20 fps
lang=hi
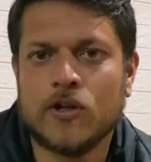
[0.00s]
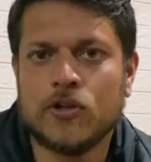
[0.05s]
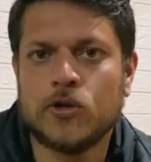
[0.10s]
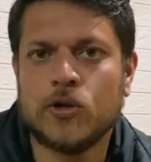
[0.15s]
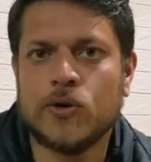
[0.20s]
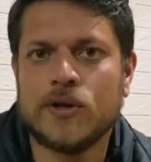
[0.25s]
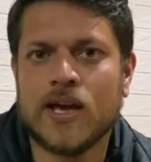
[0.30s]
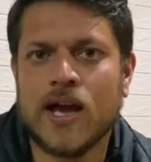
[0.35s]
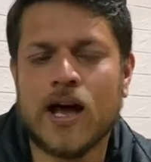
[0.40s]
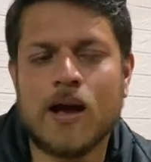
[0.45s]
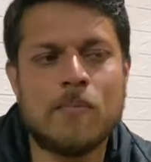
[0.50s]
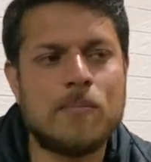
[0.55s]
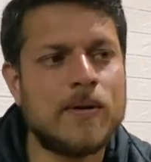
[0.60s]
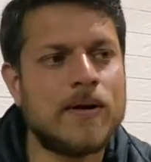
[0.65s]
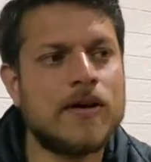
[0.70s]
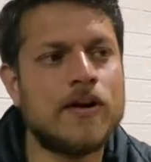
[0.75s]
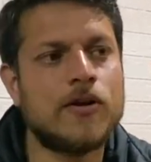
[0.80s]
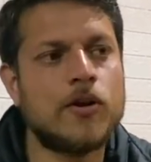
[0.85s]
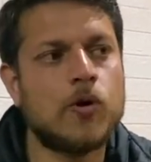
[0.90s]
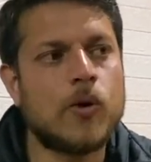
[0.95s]
तो यहाँ
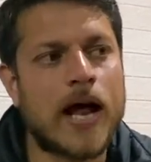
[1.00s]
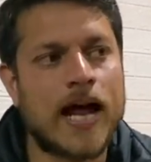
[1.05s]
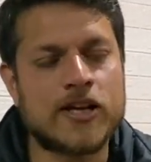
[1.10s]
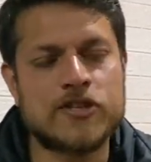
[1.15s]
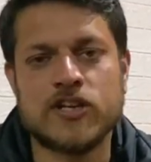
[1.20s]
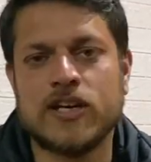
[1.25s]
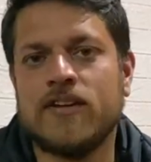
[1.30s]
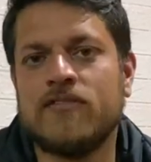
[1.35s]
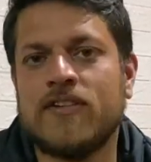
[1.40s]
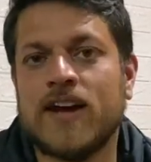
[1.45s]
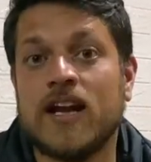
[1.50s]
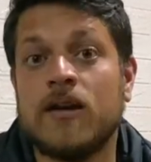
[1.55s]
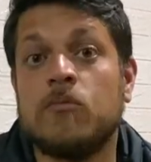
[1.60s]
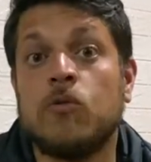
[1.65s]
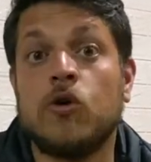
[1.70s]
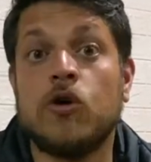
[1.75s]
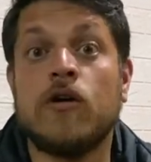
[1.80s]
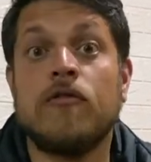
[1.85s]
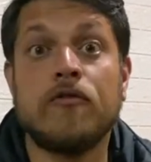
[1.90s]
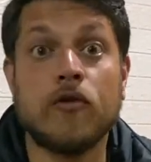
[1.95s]
पर यू एक्चुअली फाइंड
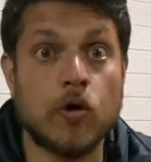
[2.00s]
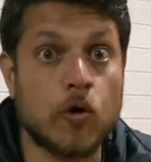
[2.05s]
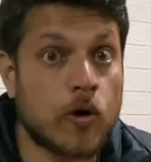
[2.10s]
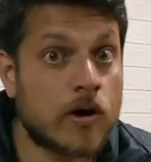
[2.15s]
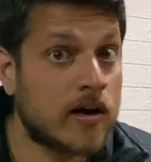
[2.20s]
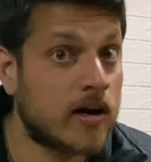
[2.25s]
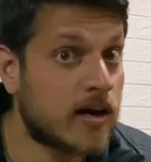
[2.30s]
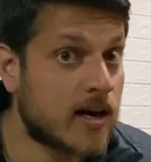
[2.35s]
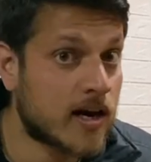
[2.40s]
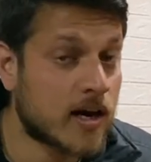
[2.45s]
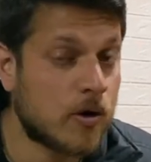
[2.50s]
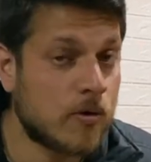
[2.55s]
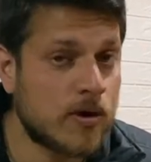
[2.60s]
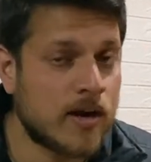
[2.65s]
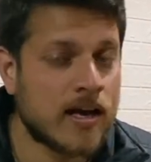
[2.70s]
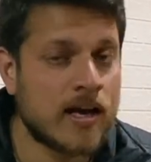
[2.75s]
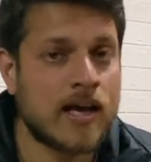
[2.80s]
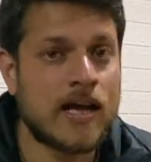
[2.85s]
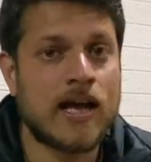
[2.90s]
मोर ऑफ लोकल क्राउड